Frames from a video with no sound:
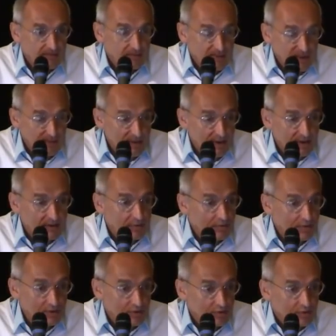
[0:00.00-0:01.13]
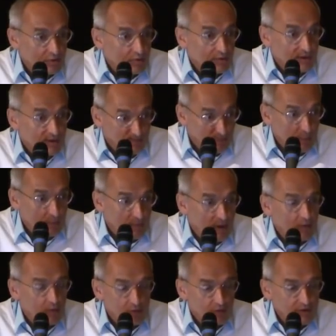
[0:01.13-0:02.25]
Прими это, он не то, что он ты
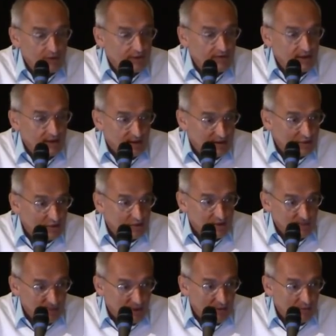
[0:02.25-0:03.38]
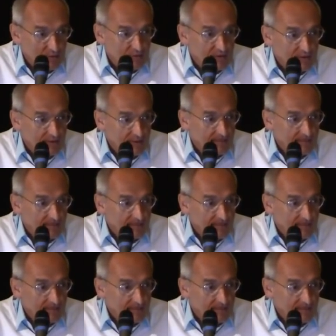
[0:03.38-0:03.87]
плохой, он не говорит тебе, что ты плохой.